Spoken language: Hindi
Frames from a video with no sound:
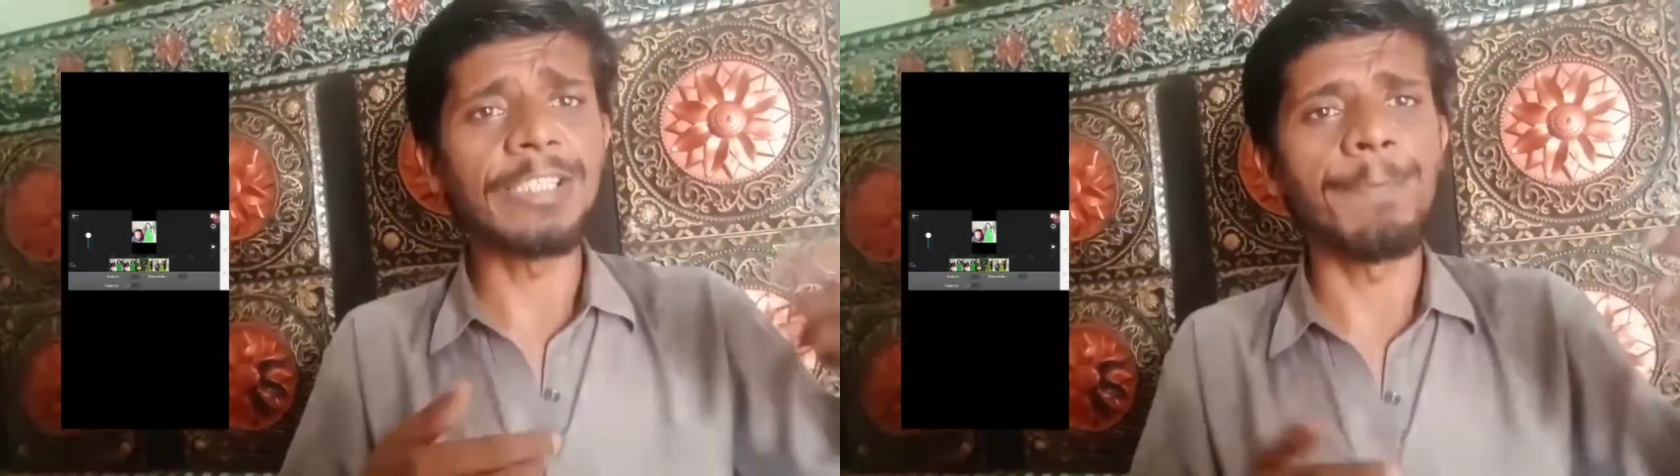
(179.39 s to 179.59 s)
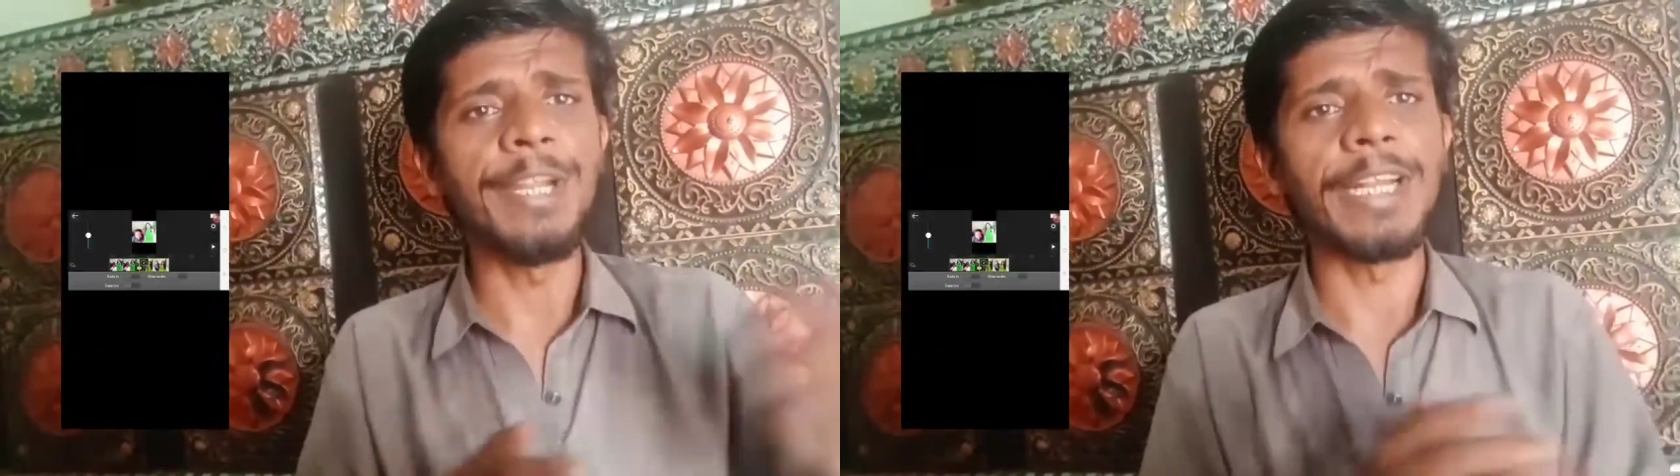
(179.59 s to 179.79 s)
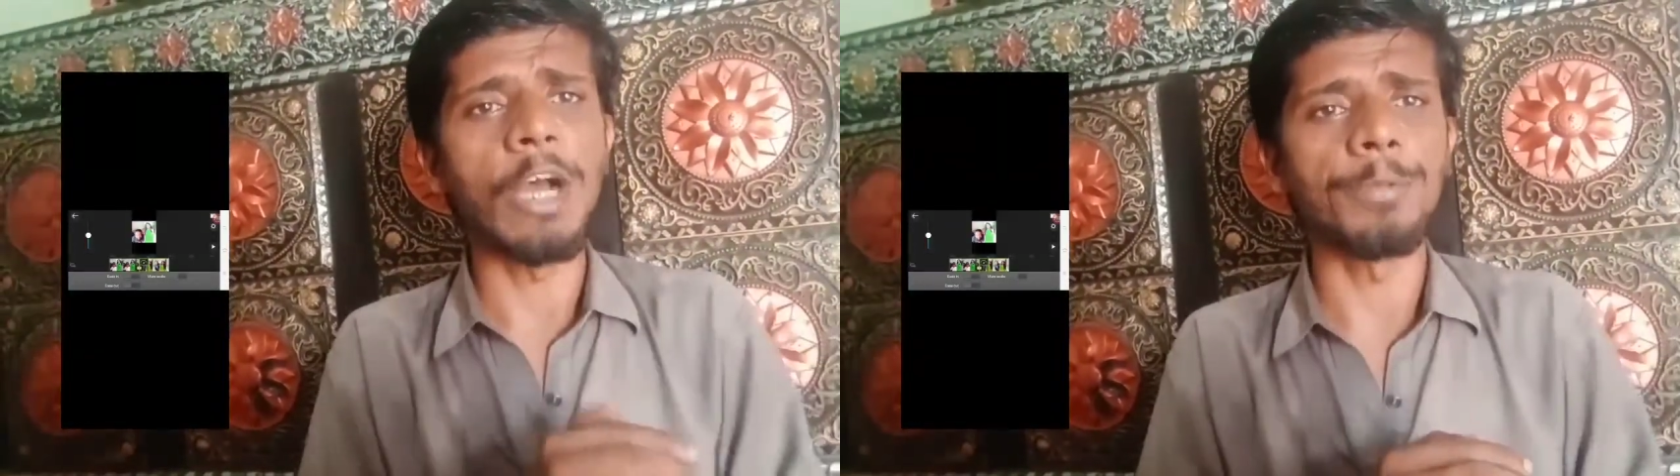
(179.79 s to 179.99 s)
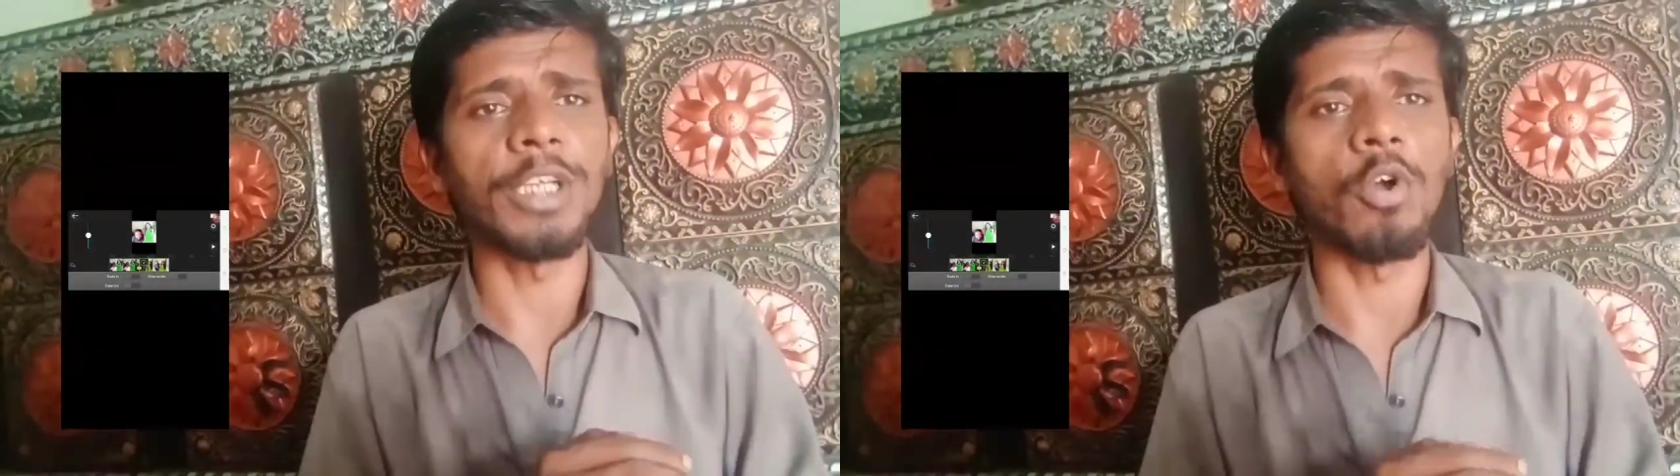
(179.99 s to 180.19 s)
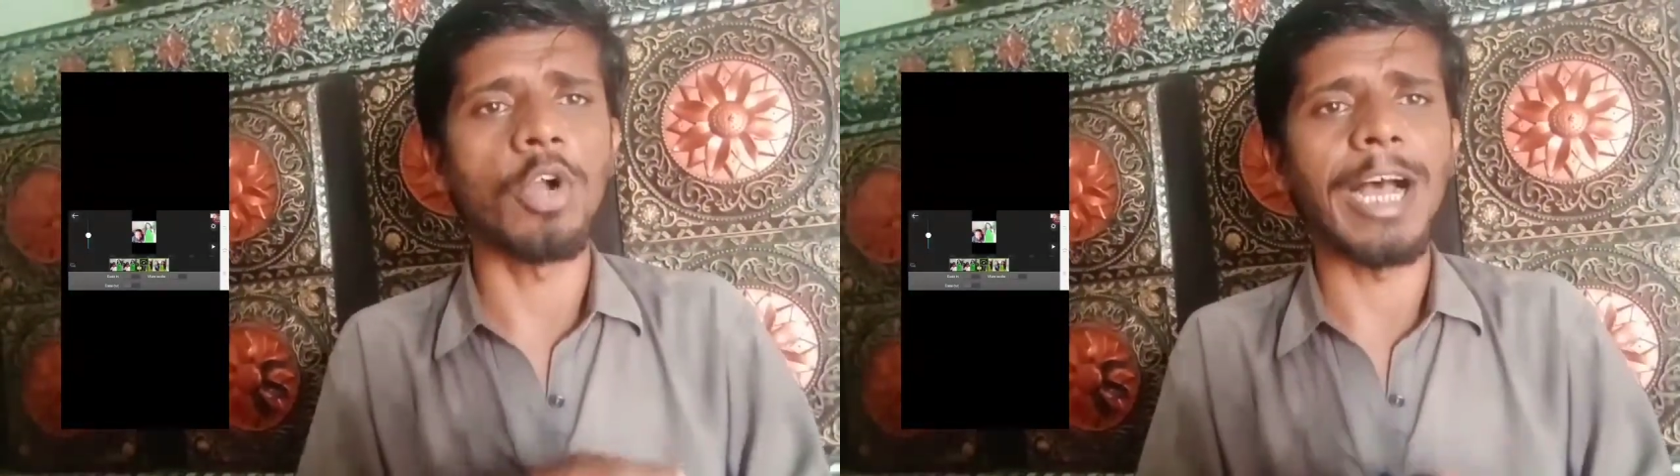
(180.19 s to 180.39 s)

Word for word: स्पीड का ऑप्शन होगा